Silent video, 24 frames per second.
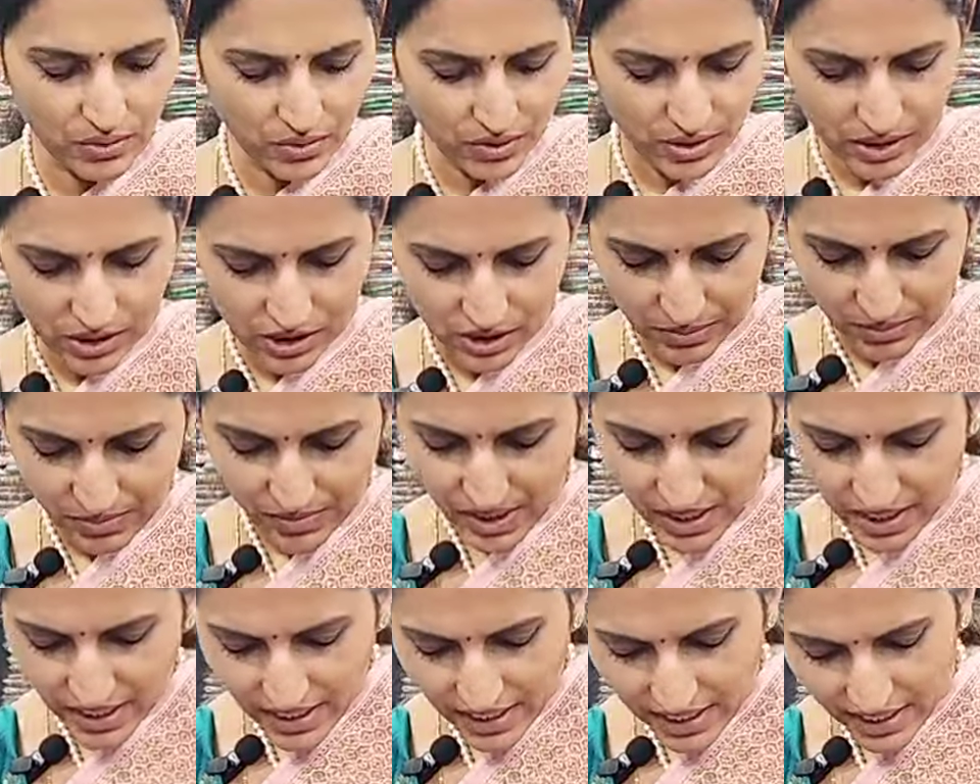అవకాశం
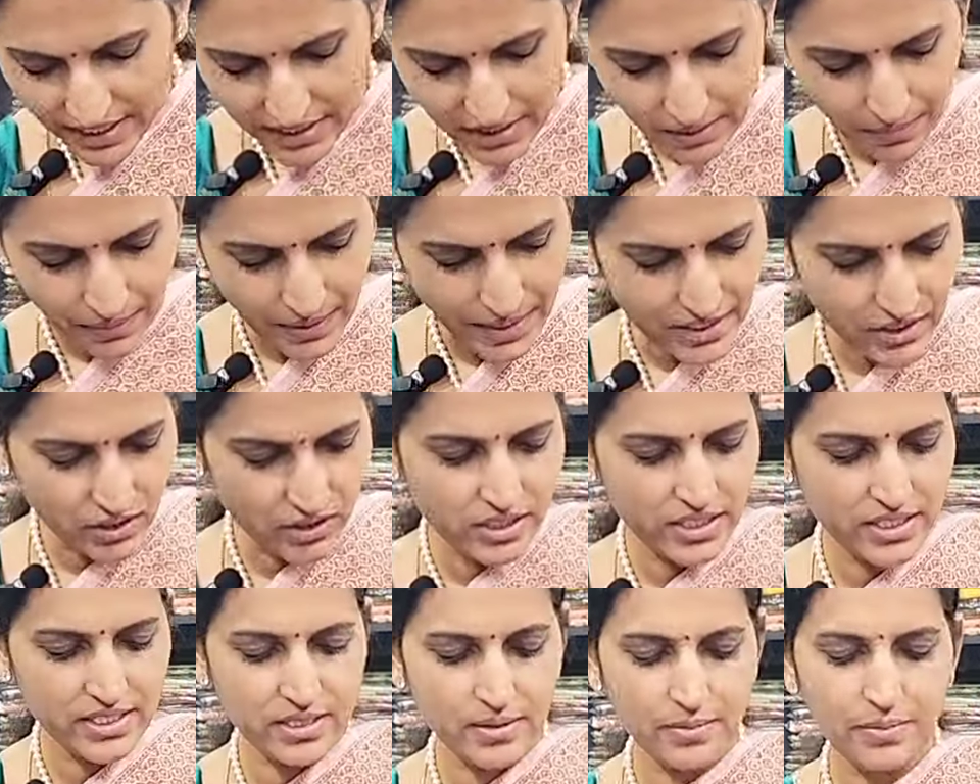ఇది ప్రైస్
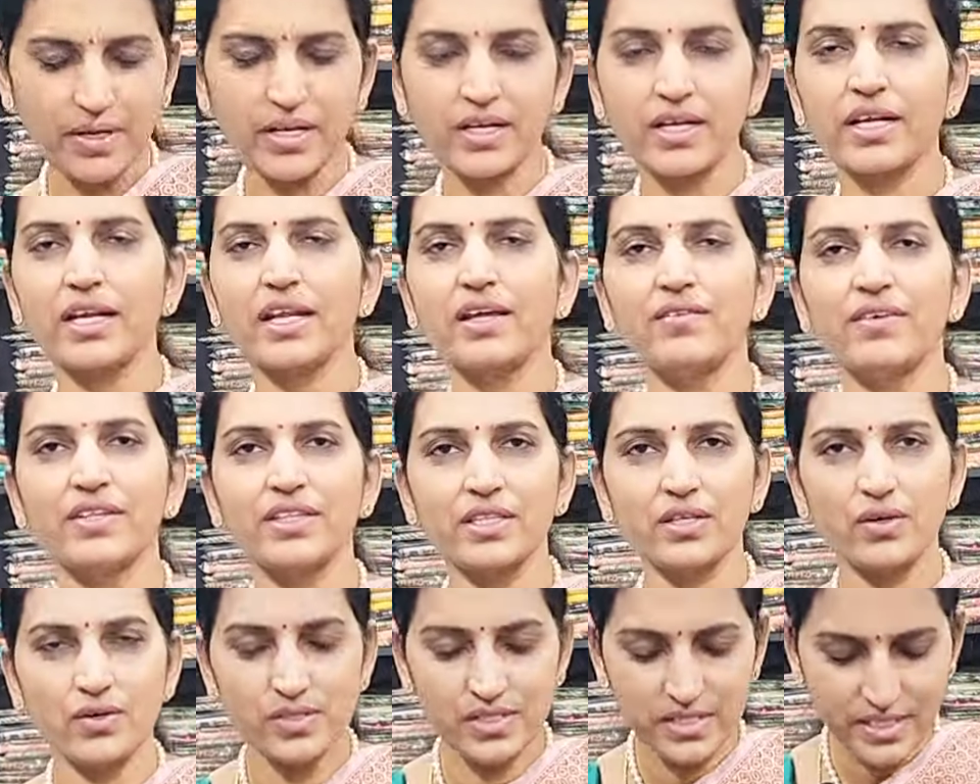వచ్చేసి మనకి లెవెన్
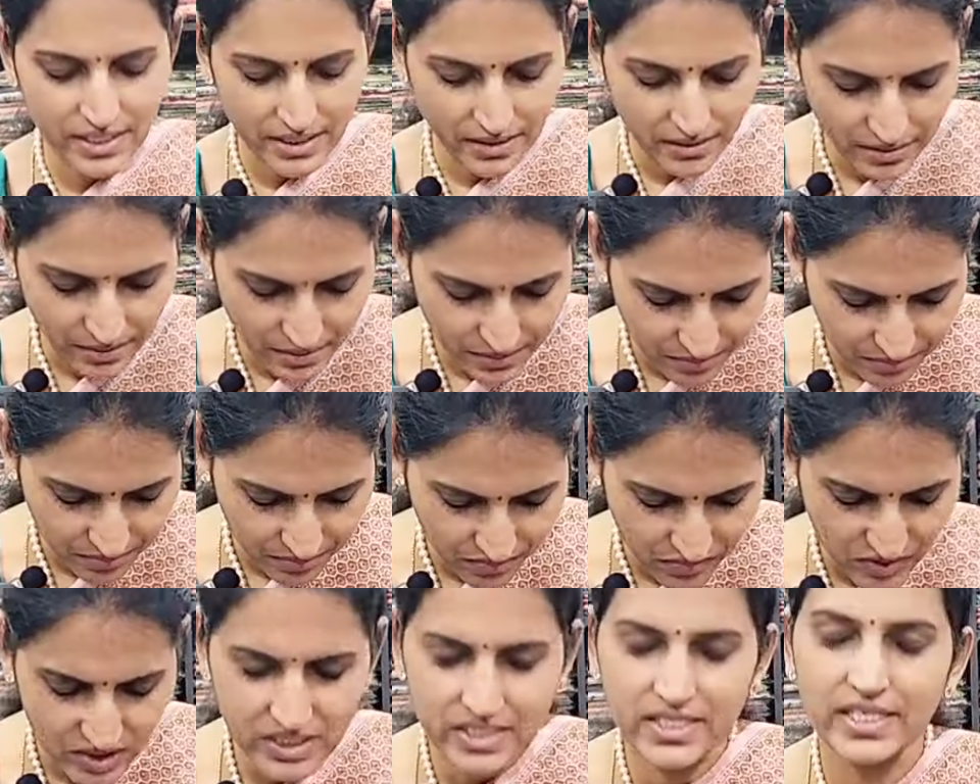థౌజండ్
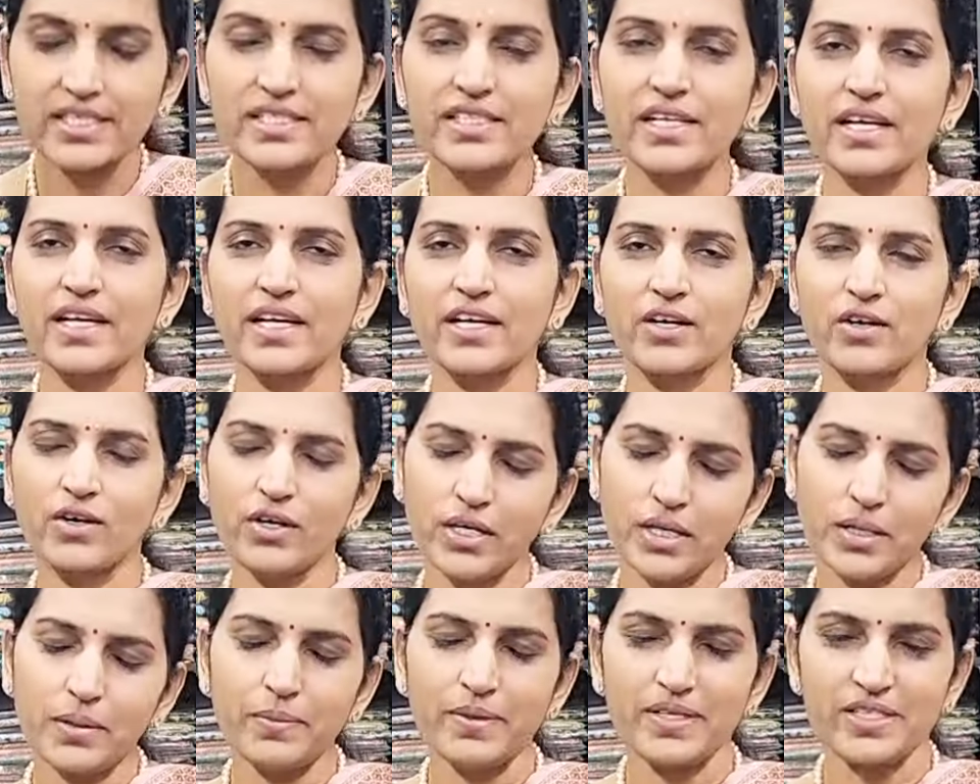సిక్స్ హండ్రెడ్లో
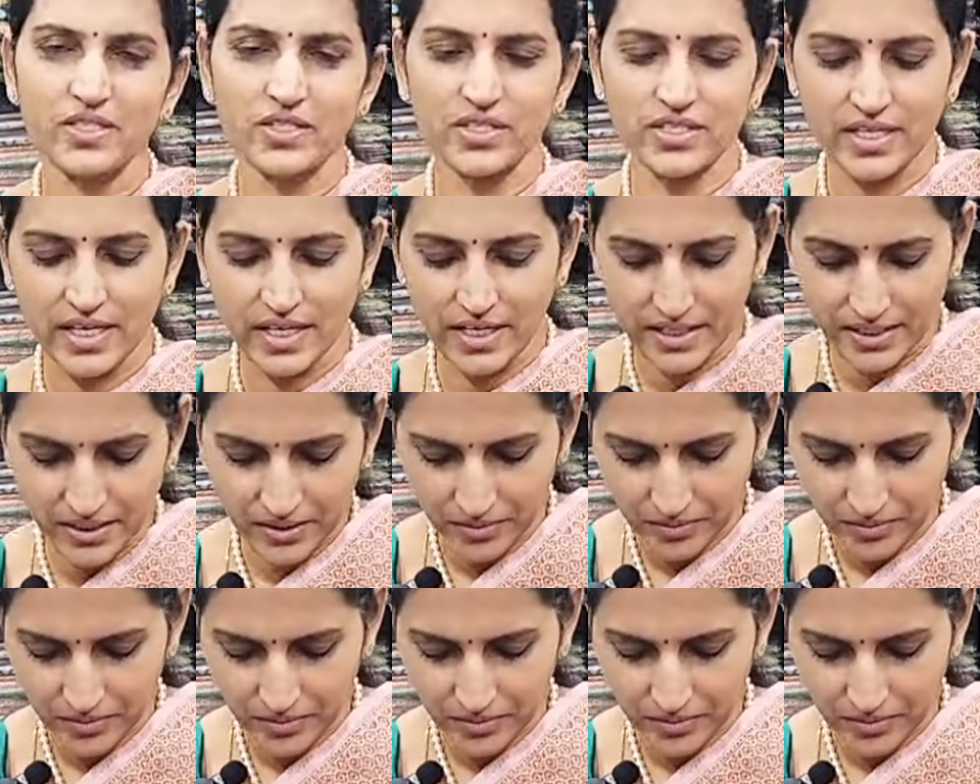ఈ బెస్ట్ శారీ